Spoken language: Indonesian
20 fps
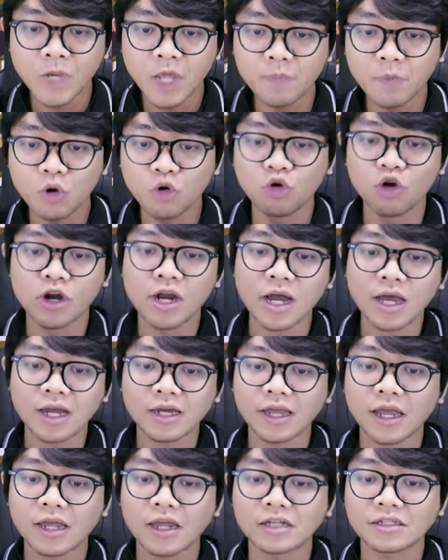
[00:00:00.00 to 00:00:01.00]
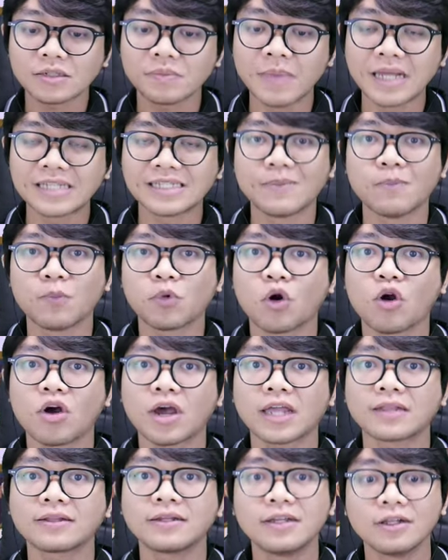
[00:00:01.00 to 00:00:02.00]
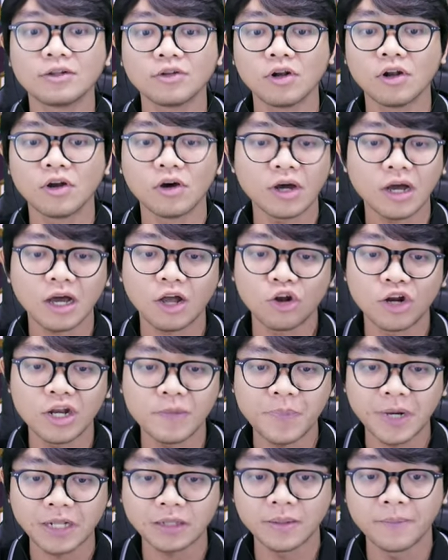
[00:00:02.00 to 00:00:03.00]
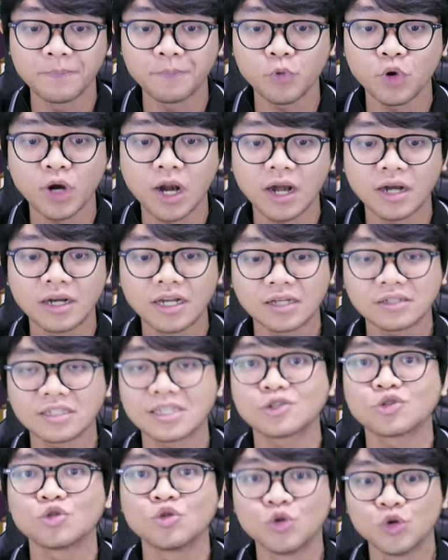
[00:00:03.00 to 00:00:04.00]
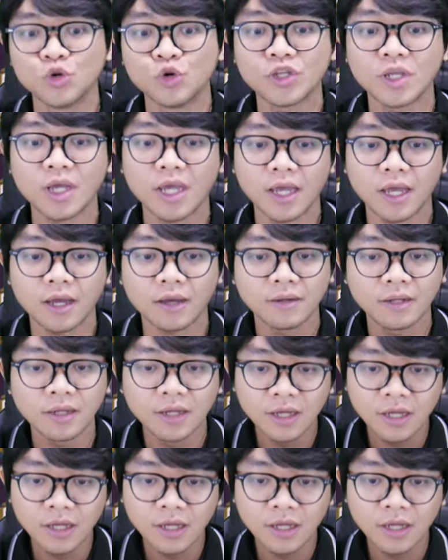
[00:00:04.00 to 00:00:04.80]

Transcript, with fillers: dia menggunakan kayak semacam roket gitu loh kalau di pertempuran yang sesungguhnya ya